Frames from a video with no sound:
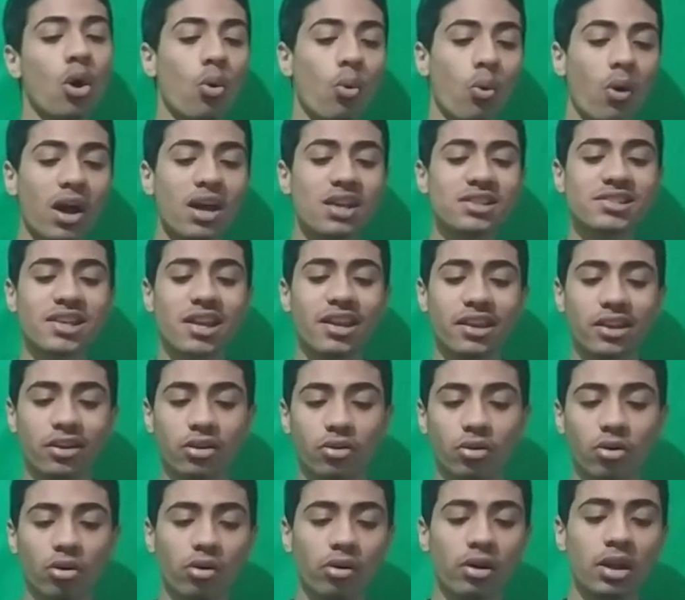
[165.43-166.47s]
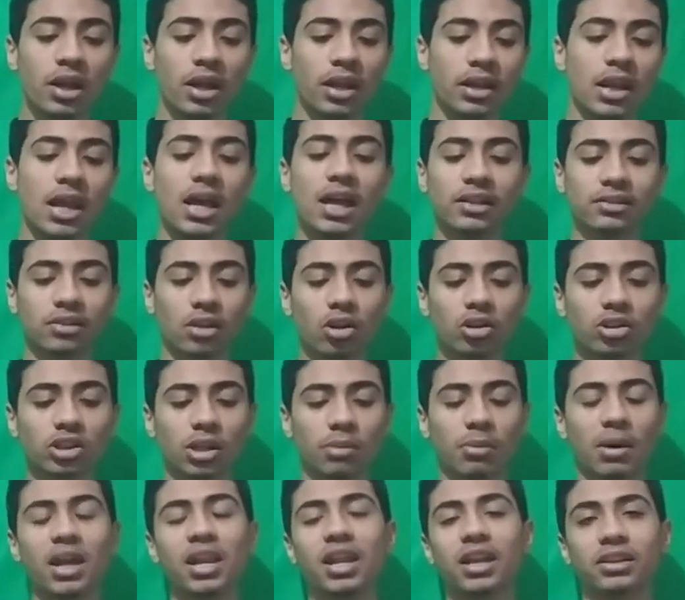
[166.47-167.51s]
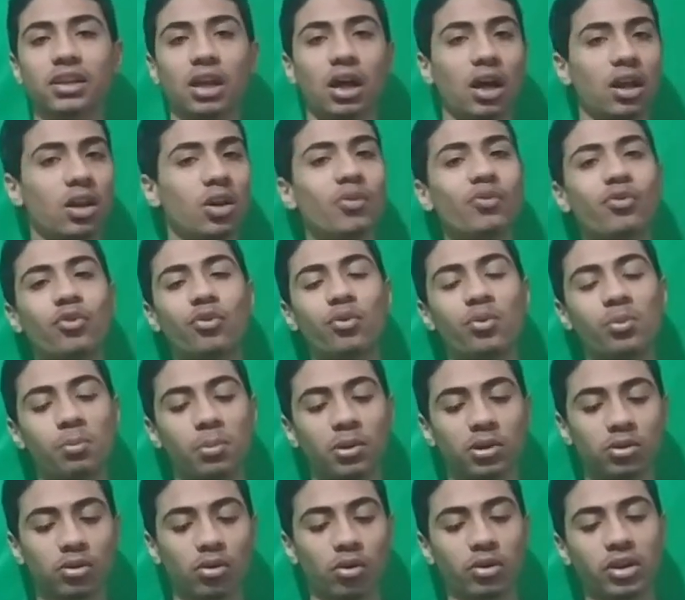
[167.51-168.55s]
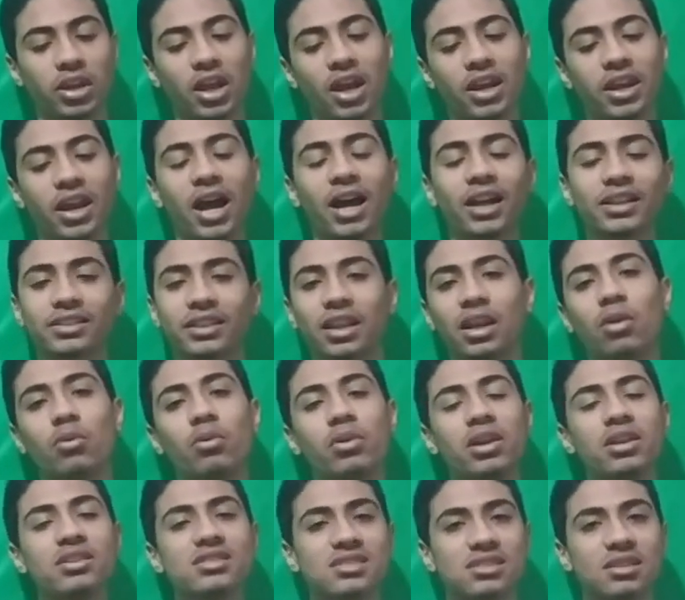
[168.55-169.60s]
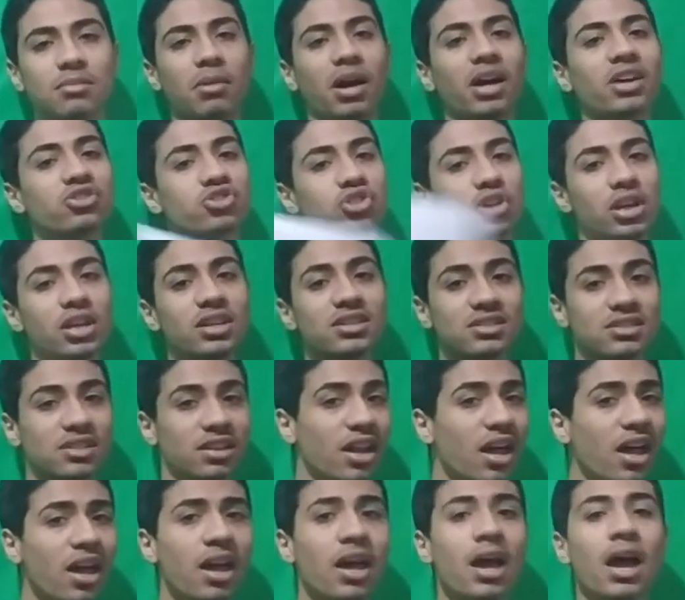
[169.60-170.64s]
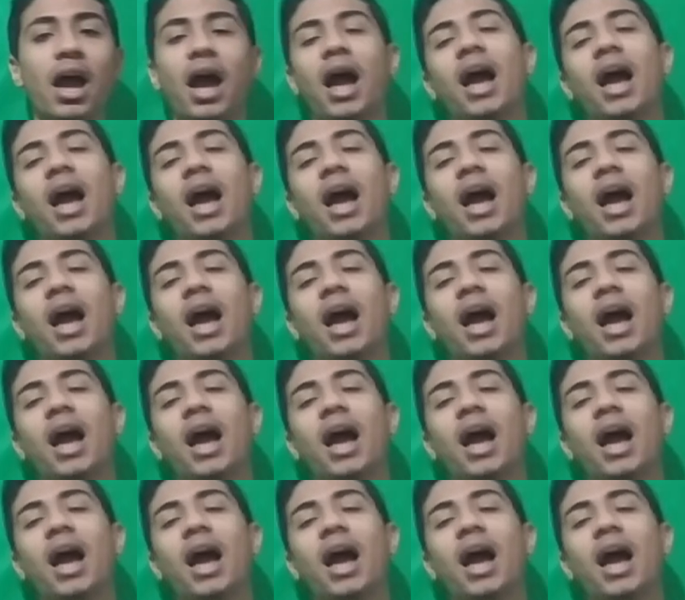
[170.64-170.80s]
وهذا الإجراء لا يترتب على تخلفه البطلان يعني حتى لو الاذن ما خدش الاذن ده